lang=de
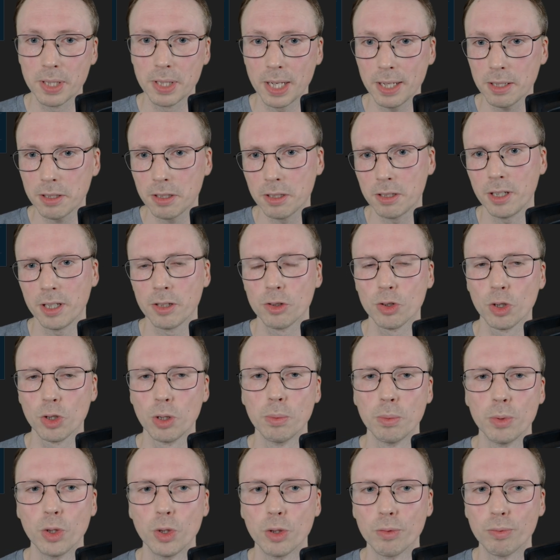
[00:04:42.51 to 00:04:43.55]

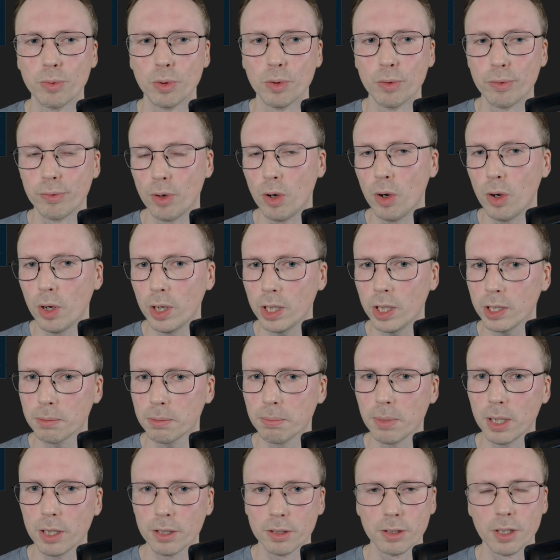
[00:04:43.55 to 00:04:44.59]
Testzentrum irgendwo vor Ort
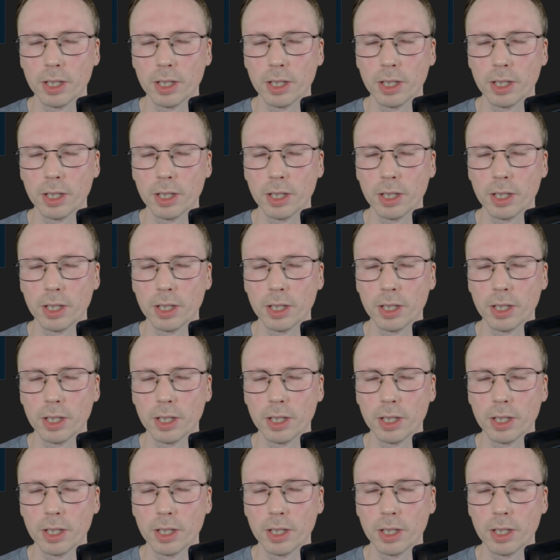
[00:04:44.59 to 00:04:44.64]
machen.